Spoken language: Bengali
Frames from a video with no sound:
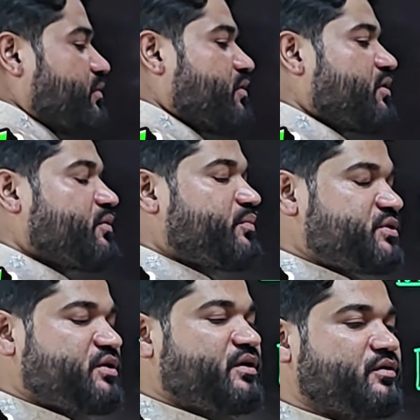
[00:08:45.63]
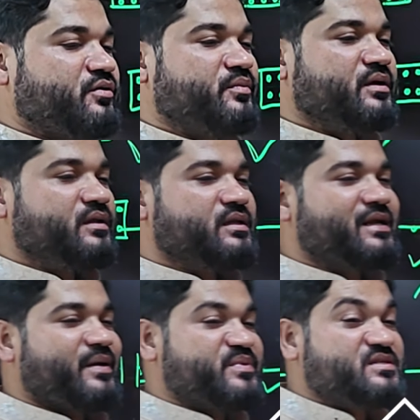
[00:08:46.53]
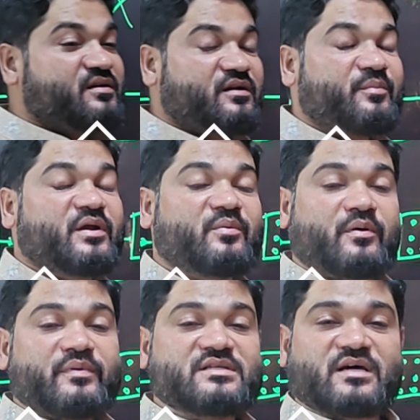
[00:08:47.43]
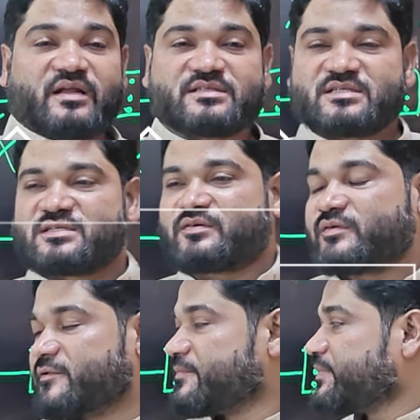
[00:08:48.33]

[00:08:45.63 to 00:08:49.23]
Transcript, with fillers: পাবো বিষয়টা এরকম তাহলে ক্যাপাসিটারকে আমরা এভাবে জানার চেষ্টা করি